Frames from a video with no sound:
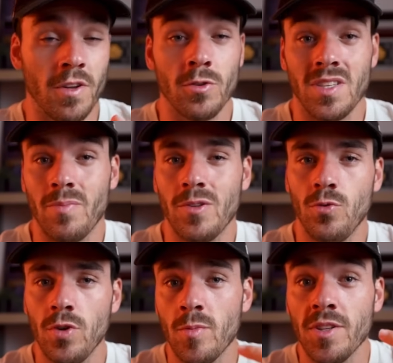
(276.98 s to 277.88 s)
Et en fait, on savait pas
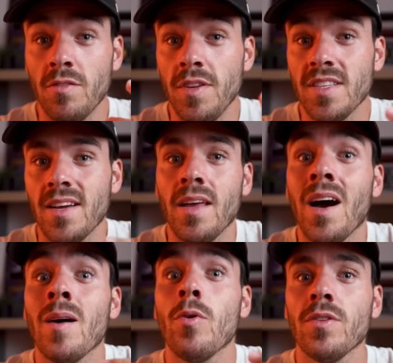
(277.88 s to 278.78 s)
du tout comment Netflix
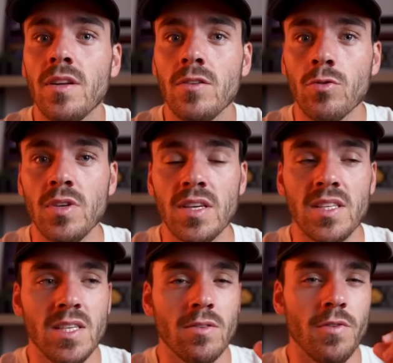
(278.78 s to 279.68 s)
allait aborder le truc.
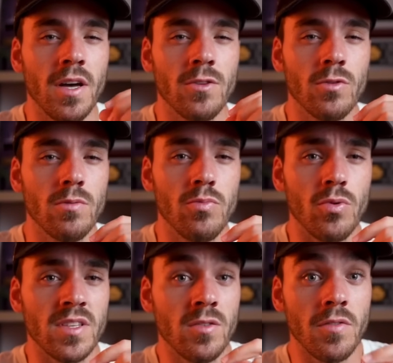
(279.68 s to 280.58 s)
Est-ce qu'ils vont faire un truc
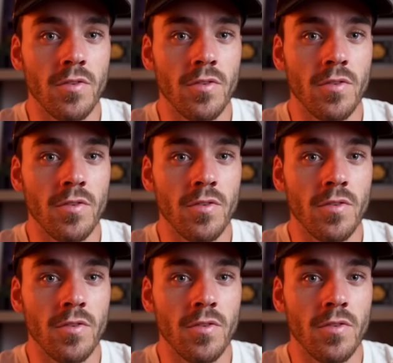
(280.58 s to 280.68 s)
pour les